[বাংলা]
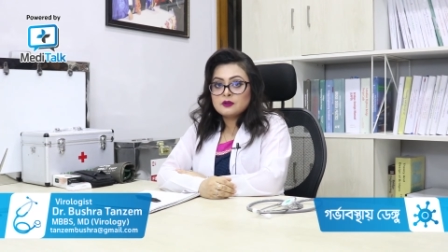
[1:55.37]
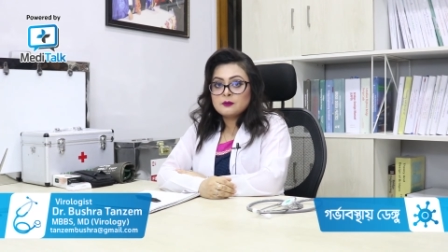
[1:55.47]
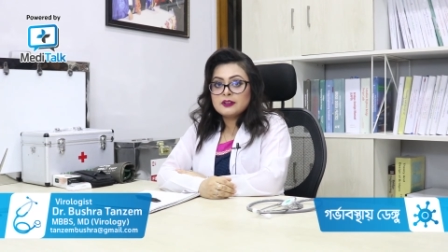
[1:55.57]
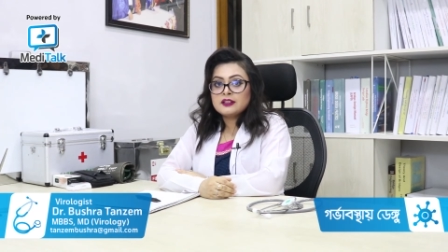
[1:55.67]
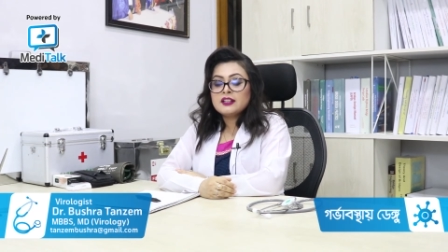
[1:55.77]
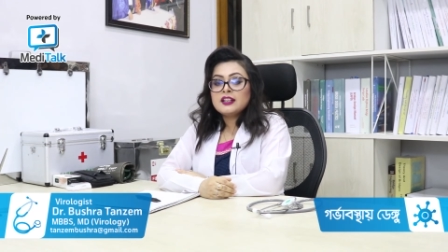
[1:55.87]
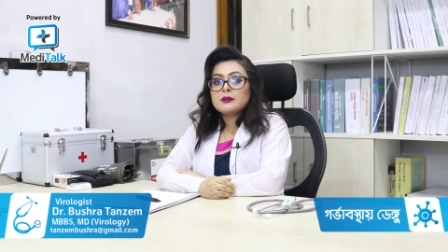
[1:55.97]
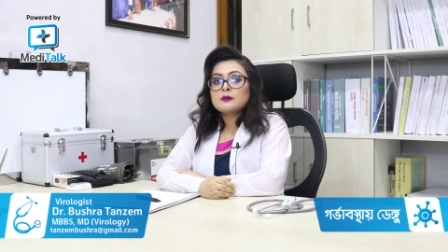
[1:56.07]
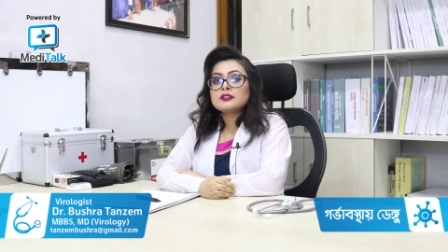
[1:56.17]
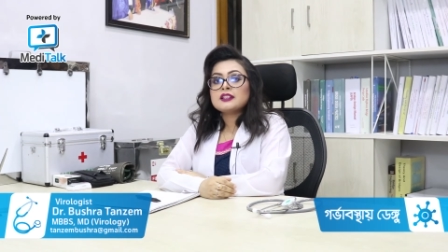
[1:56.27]
বলবেন
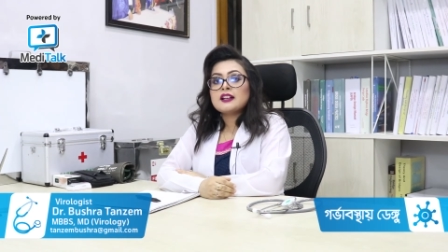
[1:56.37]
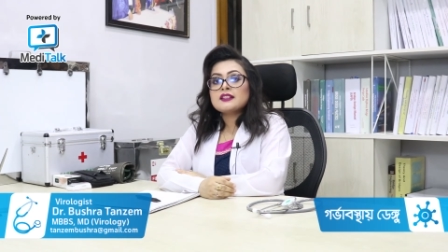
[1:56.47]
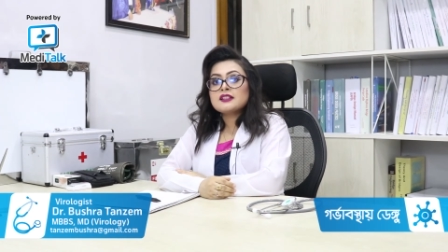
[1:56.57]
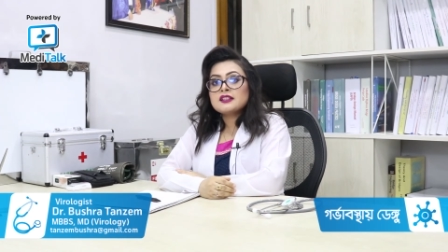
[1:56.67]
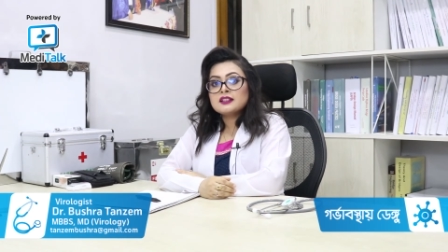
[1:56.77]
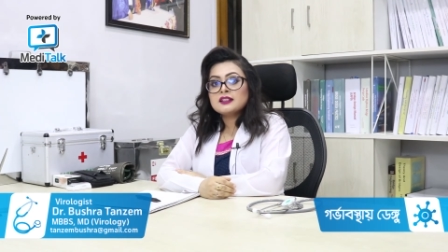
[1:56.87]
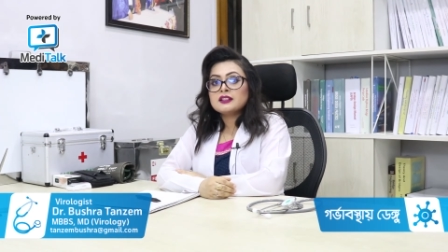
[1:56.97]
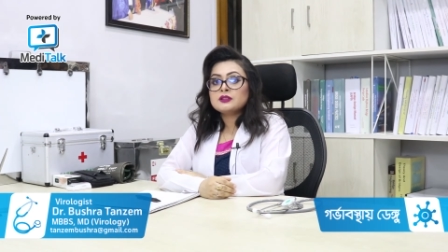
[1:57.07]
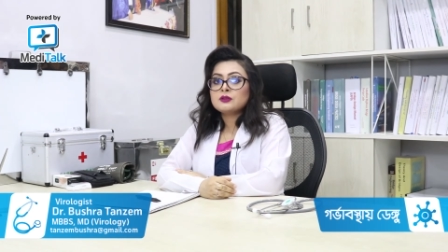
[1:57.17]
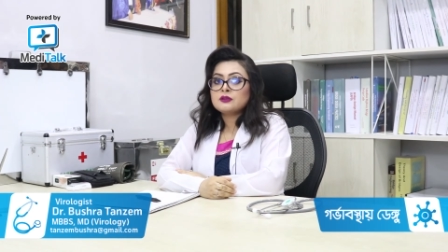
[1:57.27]
এবং তারা যে
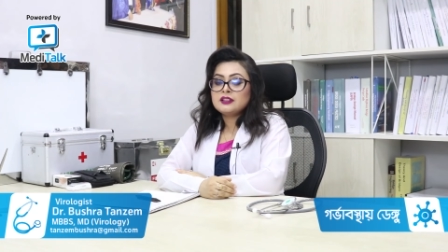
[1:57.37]
সিদ্ধান্ত